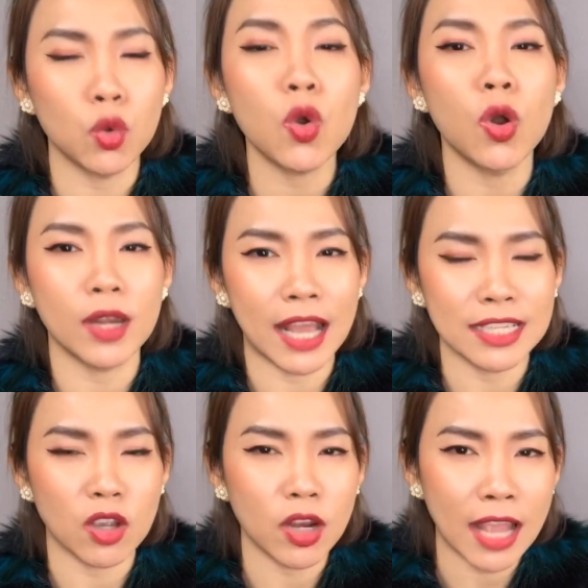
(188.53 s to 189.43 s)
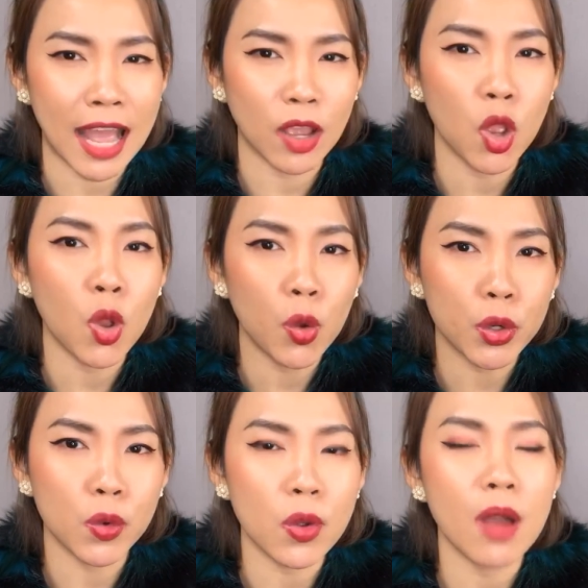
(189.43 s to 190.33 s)
ทุกคนนะคะจะค่อนข้าง
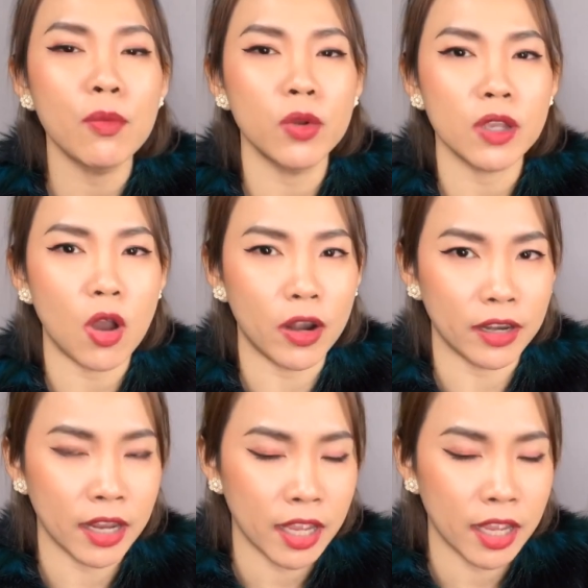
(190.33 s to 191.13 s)
รู้ข้อมูลก่อน